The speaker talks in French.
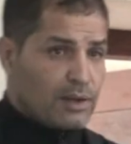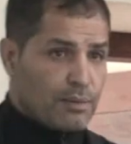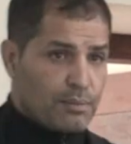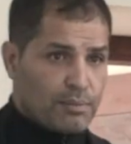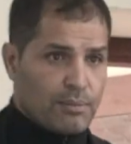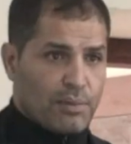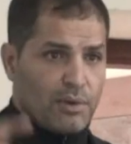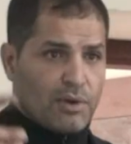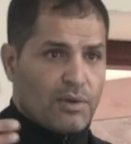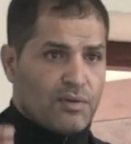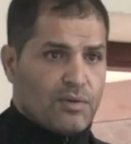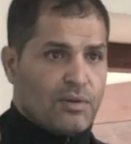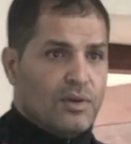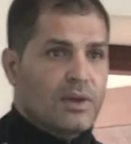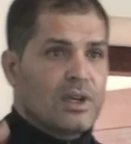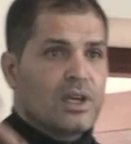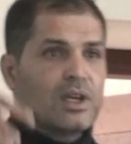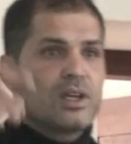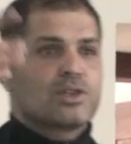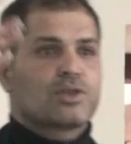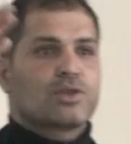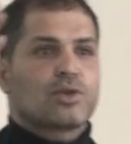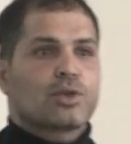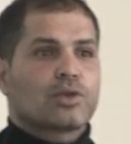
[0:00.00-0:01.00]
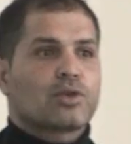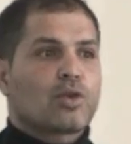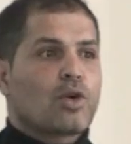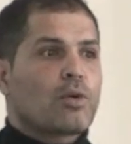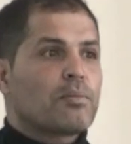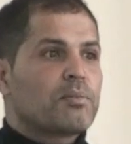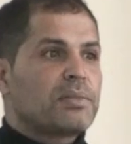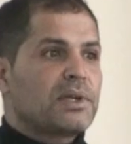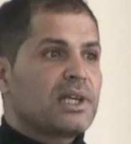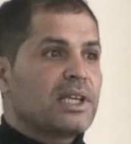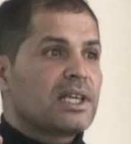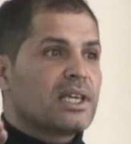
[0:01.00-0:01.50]
qui, peuvent se
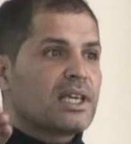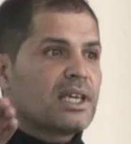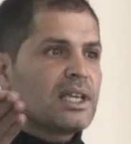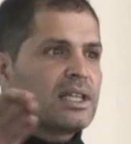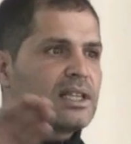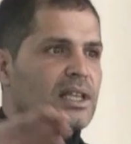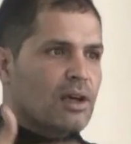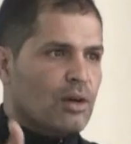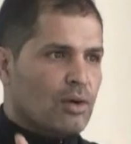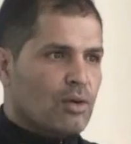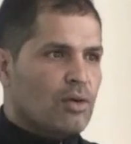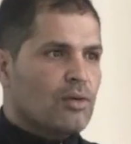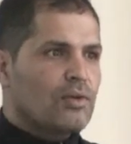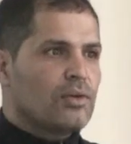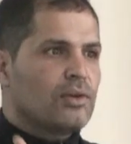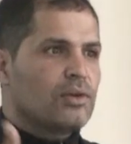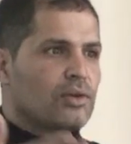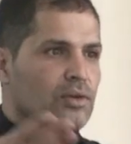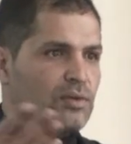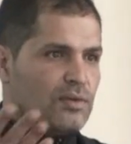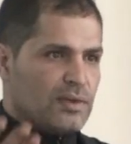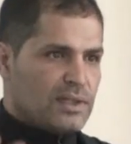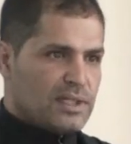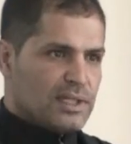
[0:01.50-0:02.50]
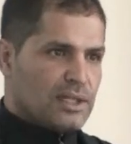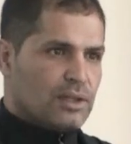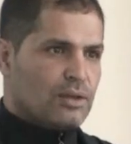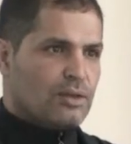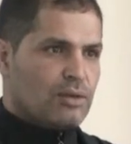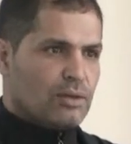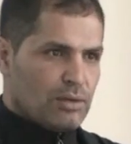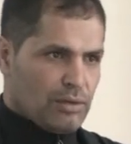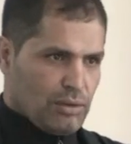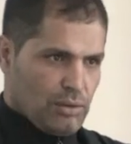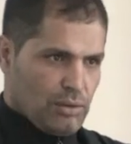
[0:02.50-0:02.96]
compliquer d'un reflux visico